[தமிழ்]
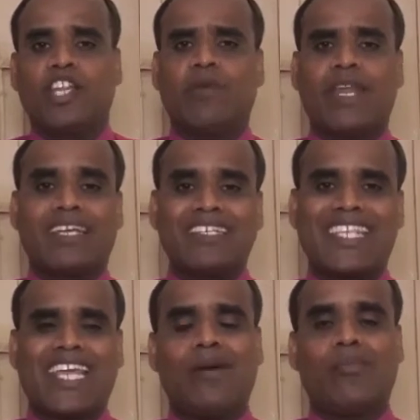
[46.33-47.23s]

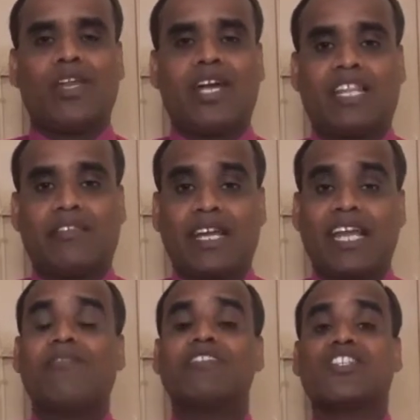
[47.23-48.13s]
இதுவரைக்கும் செய்ய
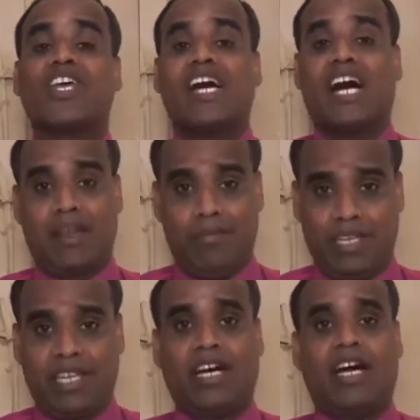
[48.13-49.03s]
முடியாதவைகளை அவன் செய்ய
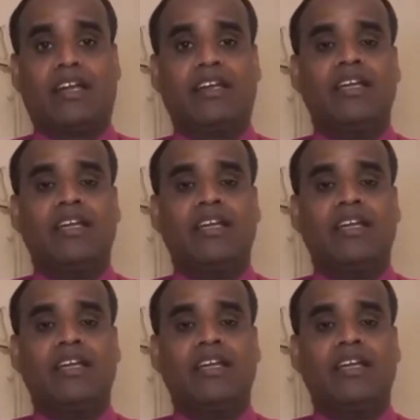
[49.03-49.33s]
ஆரம்பிக்கிறான்